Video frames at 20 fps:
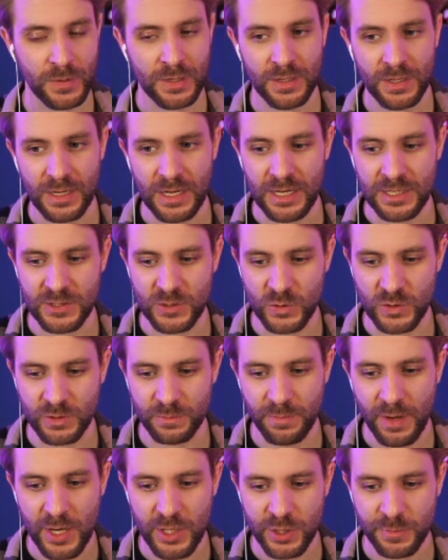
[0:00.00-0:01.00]
Also zum
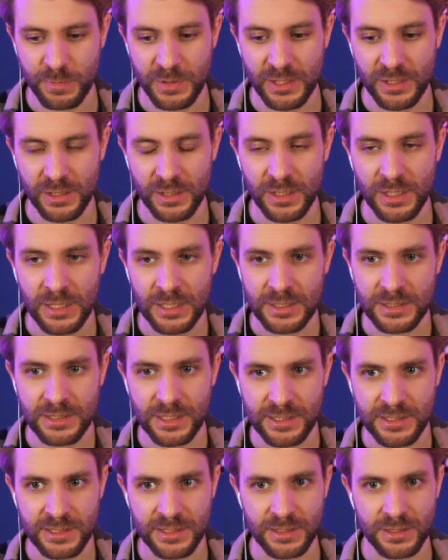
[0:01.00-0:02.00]
Beispiel,
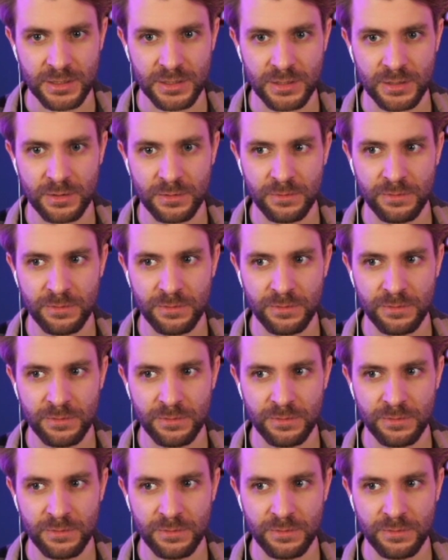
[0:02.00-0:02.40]
dass äh,